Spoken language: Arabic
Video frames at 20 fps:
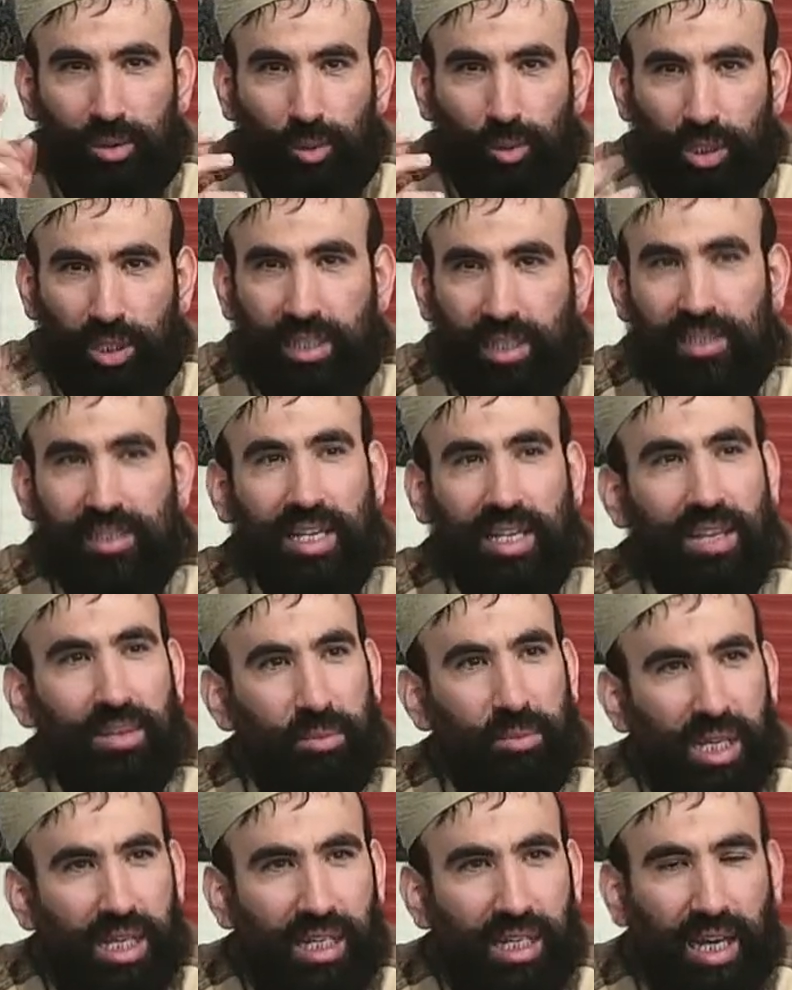وخزاد
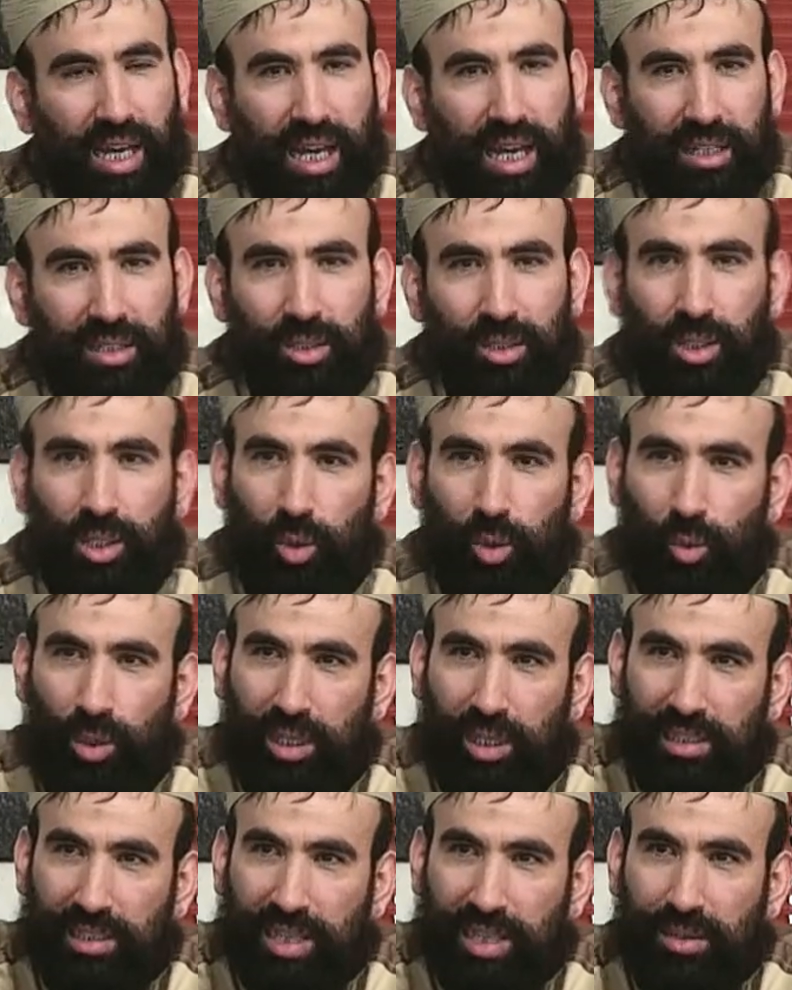ما ينغاك
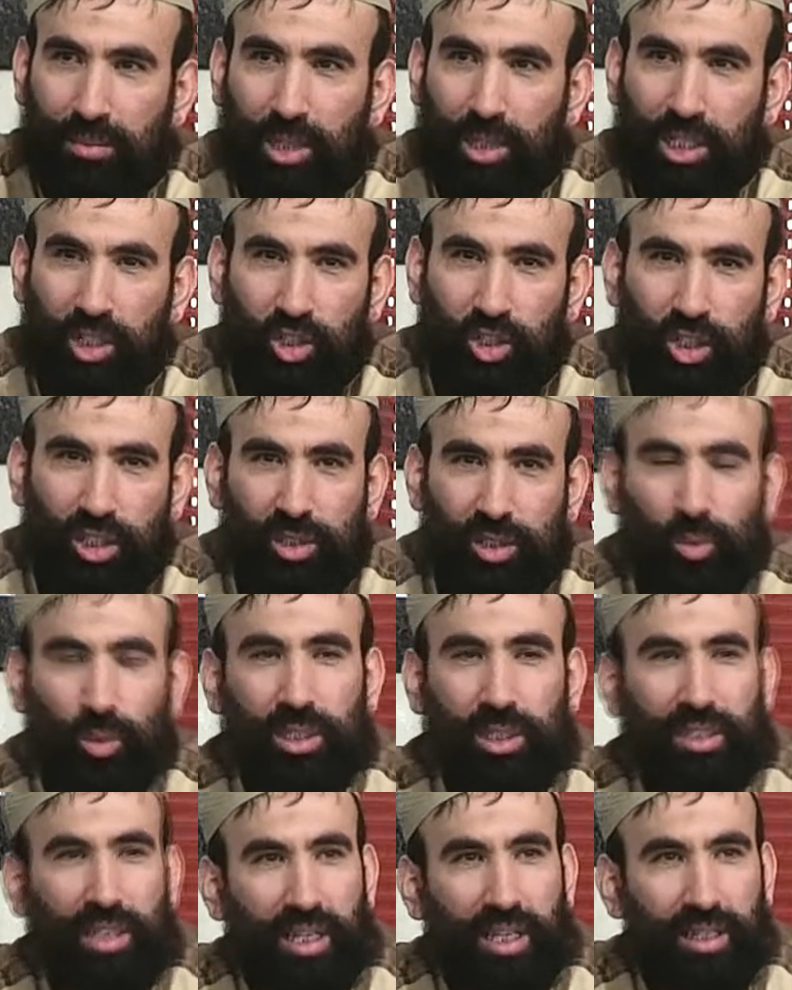وخزاد من
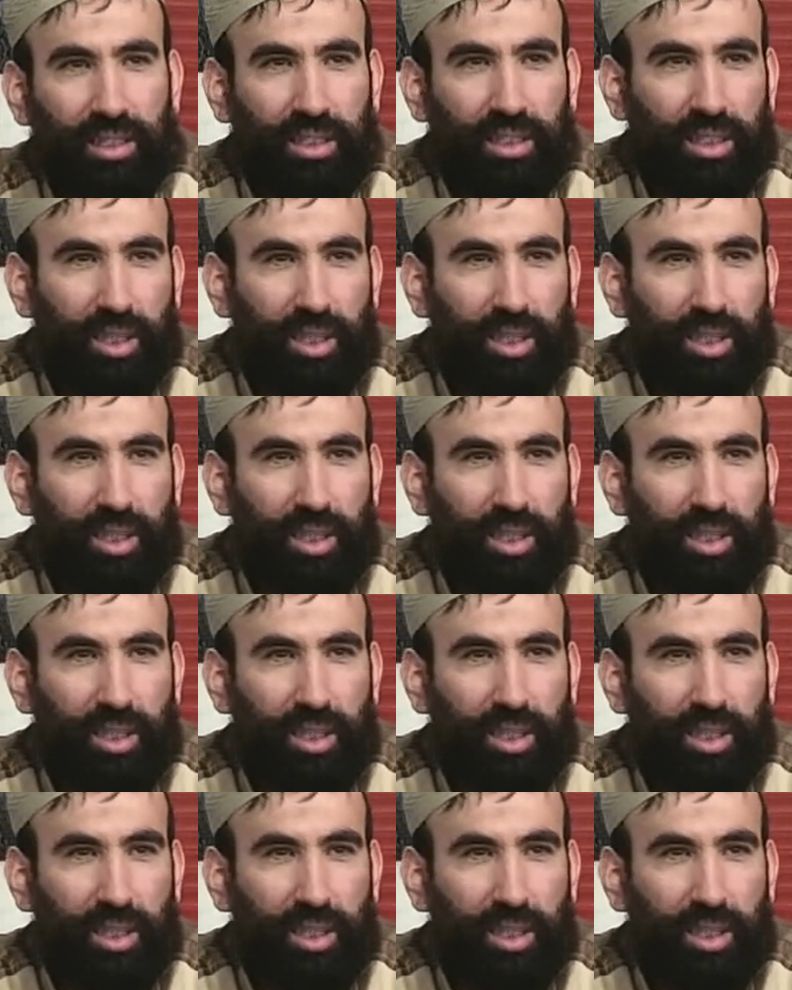سودي